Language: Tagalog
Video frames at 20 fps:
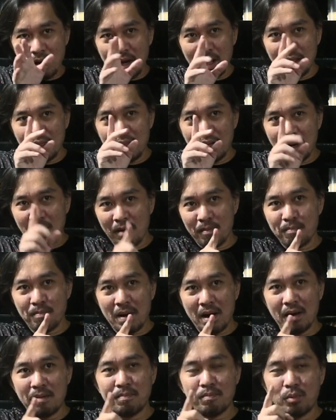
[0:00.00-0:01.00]
mag-under ang
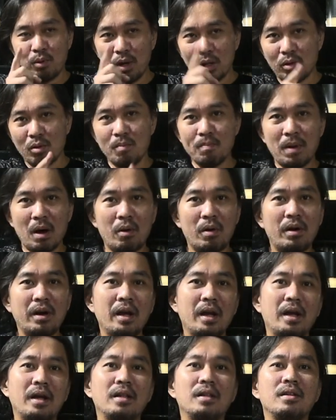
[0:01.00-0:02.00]
pump, gatong
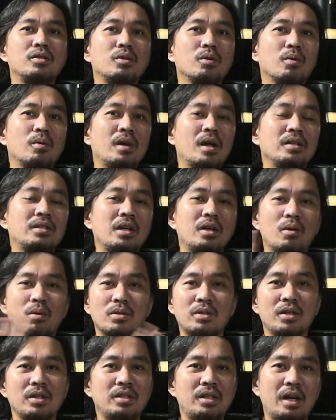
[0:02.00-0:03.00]
powerhead, so wala siya
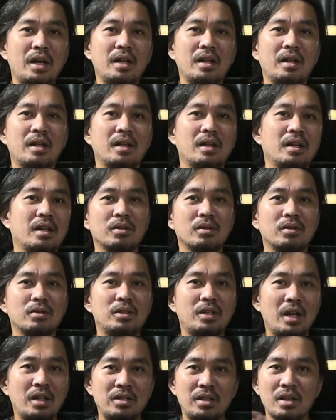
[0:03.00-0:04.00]
oxygen. So,
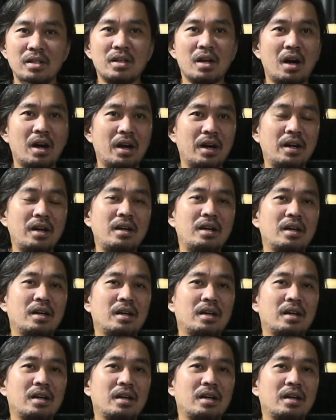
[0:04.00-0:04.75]
chances are,